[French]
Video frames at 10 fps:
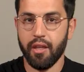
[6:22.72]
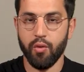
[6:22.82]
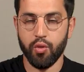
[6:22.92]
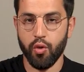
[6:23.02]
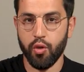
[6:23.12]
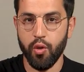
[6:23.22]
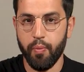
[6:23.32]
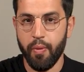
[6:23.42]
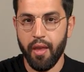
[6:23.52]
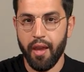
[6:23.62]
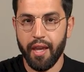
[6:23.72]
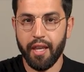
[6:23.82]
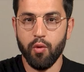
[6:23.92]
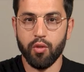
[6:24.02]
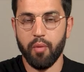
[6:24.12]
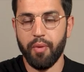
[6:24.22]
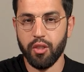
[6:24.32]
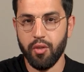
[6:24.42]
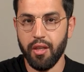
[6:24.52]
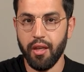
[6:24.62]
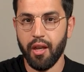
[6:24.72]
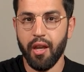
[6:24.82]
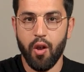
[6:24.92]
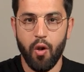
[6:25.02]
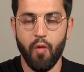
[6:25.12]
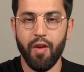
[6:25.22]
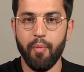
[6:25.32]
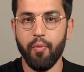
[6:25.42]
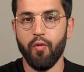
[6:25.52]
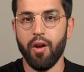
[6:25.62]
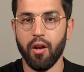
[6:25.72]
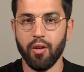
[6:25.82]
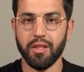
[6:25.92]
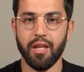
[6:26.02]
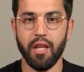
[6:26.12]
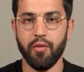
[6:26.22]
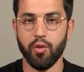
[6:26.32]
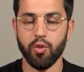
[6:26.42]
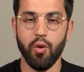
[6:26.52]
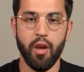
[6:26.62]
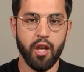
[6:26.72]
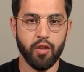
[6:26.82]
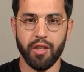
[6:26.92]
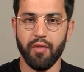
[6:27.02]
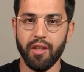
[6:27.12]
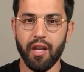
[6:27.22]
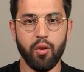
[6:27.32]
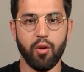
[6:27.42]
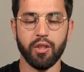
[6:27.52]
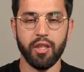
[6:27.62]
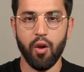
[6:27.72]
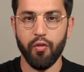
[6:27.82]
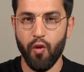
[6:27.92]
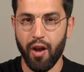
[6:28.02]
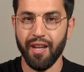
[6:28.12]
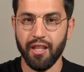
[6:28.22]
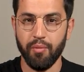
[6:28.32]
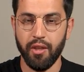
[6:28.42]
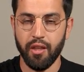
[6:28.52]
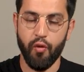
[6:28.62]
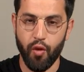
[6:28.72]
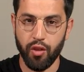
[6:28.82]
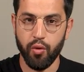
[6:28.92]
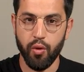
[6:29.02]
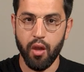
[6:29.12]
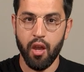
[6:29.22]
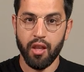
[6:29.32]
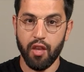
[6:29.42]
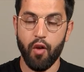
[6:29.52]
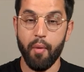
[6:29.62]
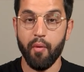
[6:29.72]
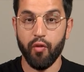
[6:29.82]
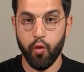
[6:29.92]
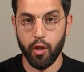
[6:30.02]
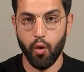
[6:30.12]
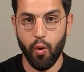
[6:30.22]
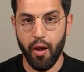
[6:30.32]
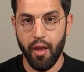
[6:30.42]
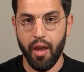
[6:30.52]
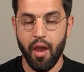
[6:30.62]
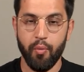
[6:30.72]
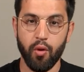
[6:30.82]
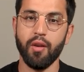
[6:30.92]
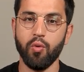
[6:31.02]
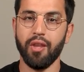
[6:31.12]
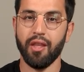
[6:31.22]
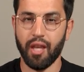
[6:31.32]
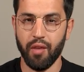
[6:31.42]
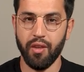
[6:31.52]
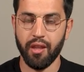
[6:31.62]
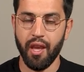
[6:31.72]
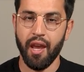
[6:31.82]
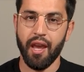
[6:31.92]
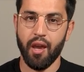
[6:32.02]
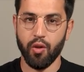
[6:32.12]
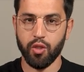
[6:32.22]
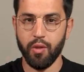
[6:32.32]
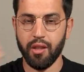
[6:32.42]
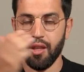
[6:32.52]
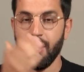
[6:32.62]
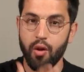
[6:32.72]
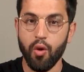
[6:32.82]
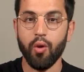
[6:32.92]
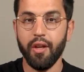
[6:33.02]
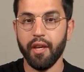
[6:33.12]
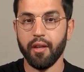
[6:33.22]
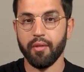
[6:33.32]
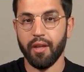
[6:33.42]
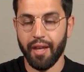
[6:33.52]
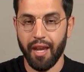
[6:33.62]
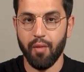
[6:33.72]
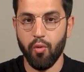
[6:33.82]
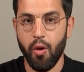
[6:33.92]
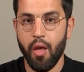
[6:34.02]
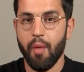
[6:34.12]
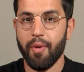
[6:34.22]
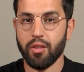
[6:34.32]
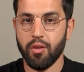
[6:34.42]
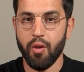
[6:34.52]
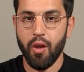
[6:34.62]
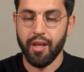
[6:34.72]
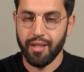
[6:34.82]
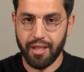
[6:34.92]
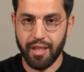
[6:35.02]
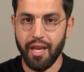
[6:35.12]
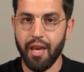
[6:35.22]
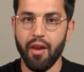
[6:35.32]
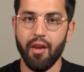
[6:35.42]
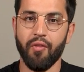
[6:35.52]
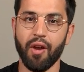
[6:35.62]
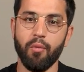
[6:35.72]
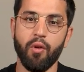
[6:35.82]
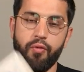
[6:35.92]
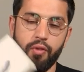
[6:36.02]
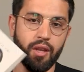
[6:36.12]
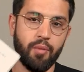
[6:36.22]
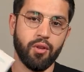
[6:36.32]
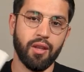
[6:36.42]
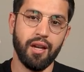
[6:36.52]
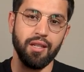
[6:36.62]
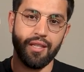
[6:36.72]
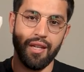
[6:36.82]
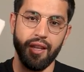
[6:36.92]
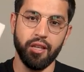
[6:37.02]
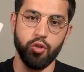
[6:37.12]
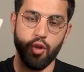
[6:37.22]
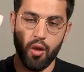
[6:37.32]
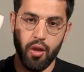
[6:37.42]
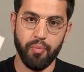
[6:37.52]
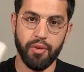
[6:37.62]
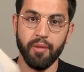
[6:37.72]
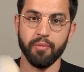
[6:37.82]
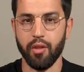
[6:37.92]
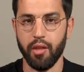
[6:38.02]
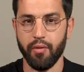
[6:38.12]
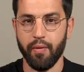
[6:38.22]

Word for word: qui nous occupe et qui nous empêche de lire, on va pouvoir lancer un livre audio. Je vous invite à le lancer en et 15 en fois 2 des fois même en fois 3 pour l'écouter très vite et ensuite le relire réellement parce que ce qui est vraiment fondamental, c'est la lecture papier dans les